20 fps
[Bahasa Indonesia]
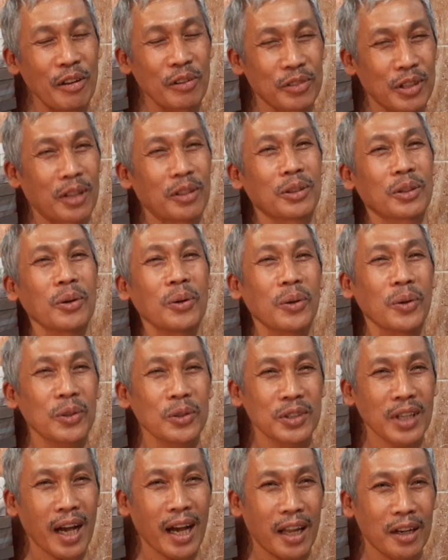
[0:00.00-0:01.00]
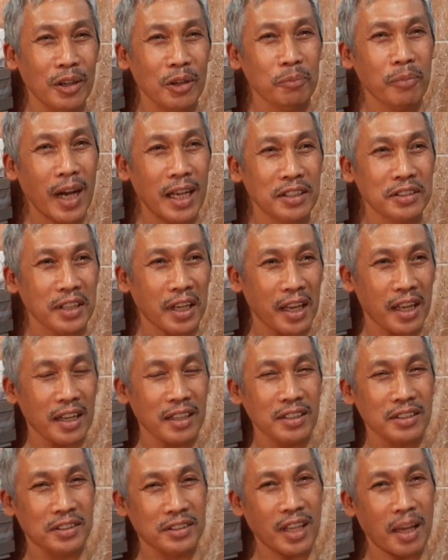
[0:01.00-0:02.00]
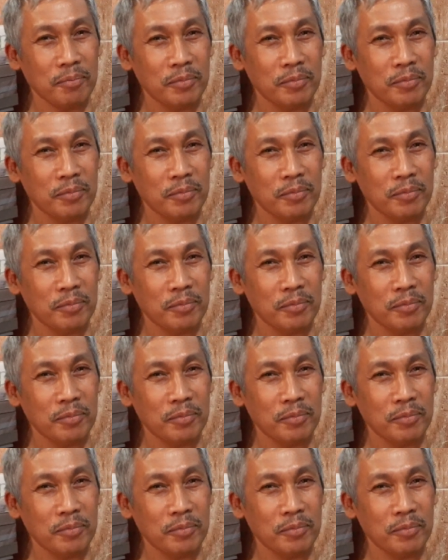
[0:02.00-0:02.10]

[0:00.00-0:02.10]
Tentu jangan lupa share. Nggak usah